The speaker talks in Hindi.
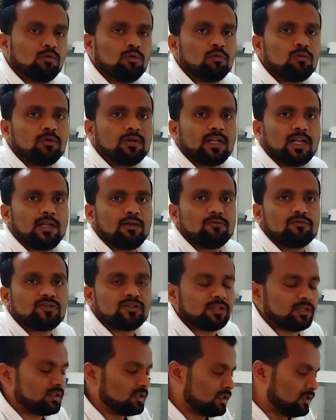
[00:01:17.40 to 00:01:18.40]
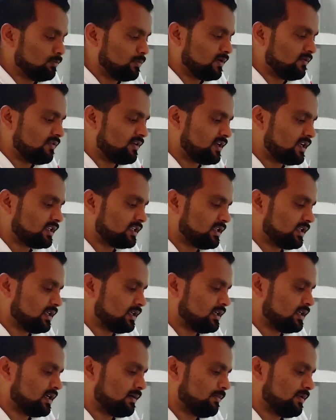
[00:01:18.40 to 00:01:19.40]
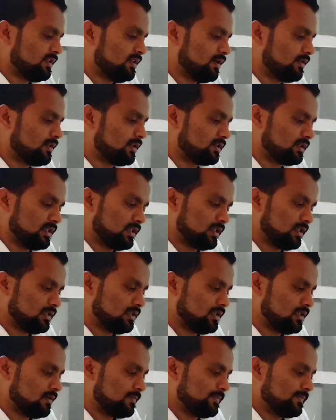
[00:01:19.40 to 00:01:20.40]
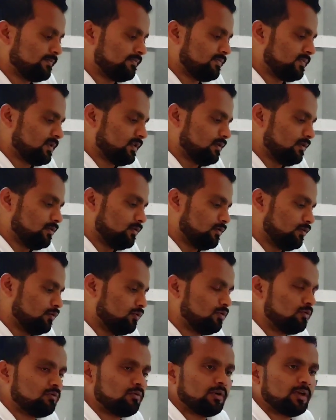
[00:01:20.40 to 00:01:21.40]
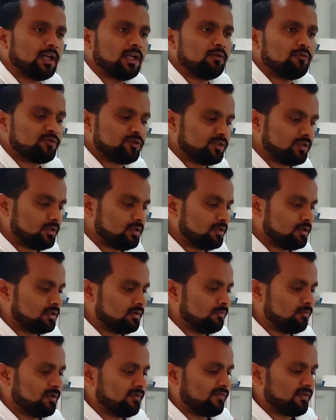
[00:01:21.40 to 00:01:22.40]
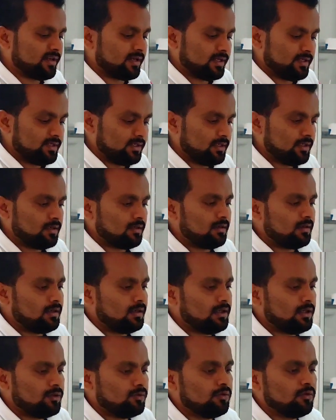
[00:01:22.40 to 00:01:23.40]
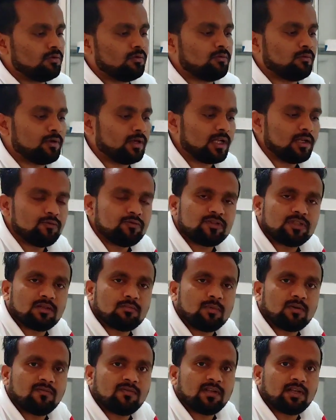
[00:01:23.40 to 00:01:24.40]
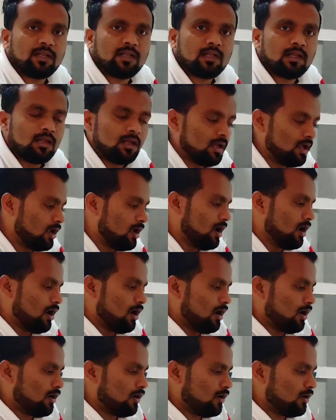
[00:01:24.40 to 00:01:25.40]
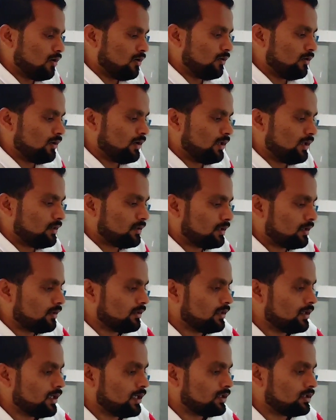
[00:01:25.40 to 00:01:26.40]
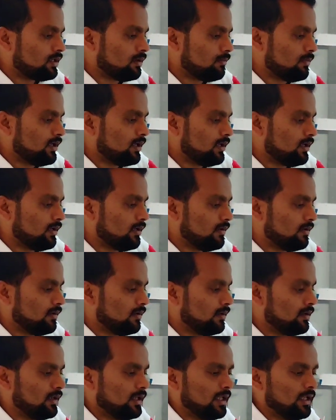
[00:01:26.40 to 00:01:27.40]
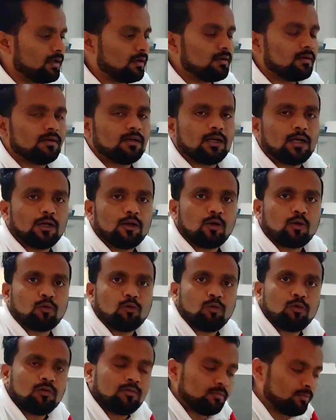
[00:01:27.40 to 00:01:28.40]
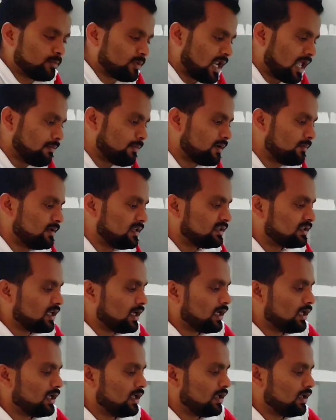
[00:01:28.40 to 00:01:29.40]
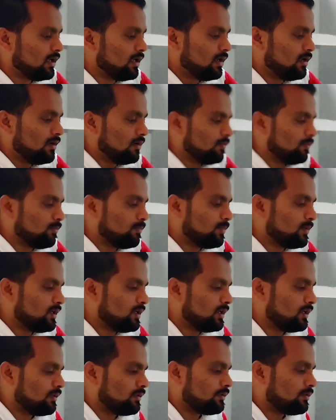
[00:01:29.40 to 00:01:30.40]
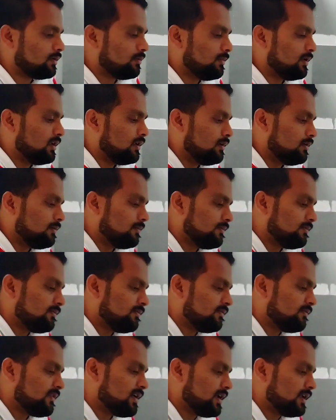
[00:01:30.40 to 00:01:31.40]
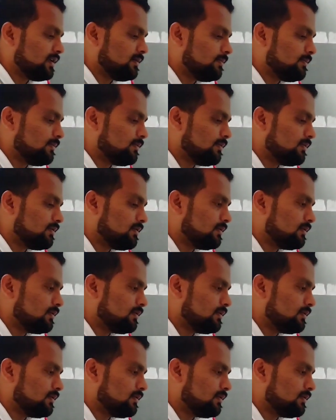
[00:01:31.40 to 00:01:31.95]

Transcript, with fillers: दो डाइल्यूशन बफर आते हैं आप ये देख सकते हैं ये दो डाइल्यूशन बफर है ये ये दो डाइल्यूशन बफर है और इसके साथ हमें एक कंट्रोल प्राइमर मिलता है प्लस हमें फाइव